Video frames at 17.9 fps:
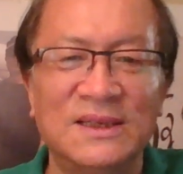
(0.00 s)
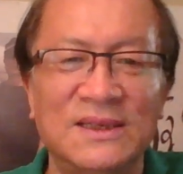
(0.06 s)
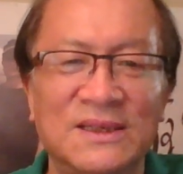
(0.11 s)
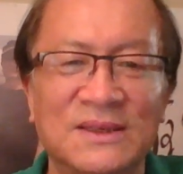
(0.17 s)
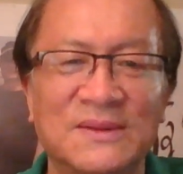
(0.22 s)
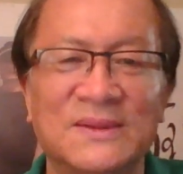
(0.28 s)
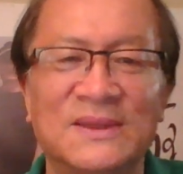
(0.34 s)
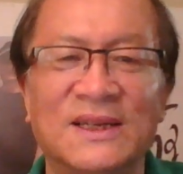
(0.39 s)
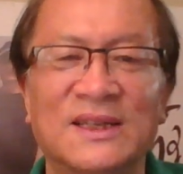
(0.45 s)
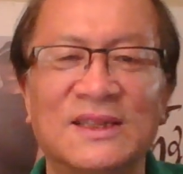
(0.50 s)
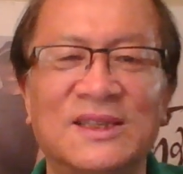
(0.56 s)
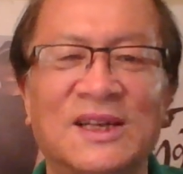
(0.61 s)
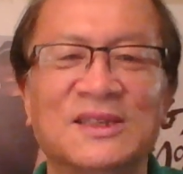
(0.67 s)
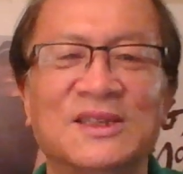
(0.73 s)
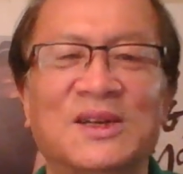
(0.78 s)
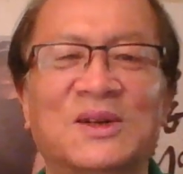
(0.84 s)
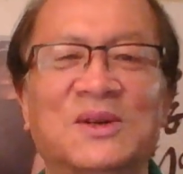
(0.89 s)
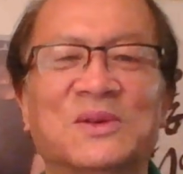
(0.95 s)
是不是？啊？
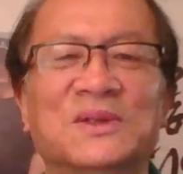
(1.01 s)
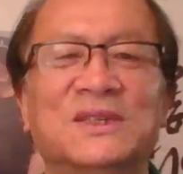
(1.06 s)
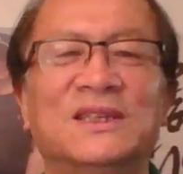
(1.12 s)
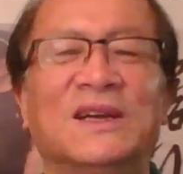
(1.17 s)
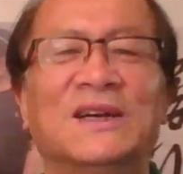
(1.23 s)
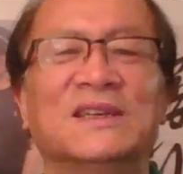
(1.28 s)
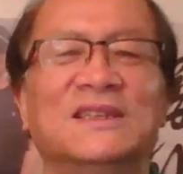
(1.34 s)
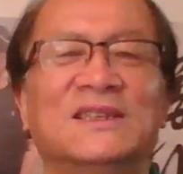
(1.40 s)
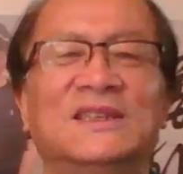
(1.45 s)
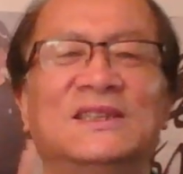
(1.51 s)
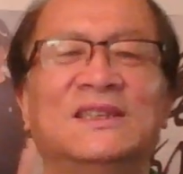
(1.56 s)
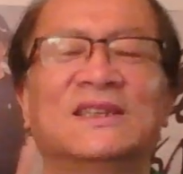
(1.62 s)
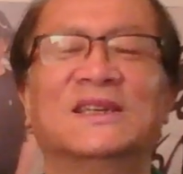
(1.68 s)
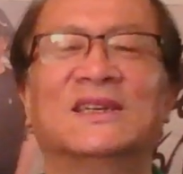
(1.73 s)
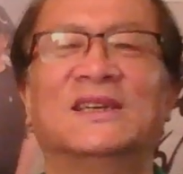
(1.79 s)
大家回想一些，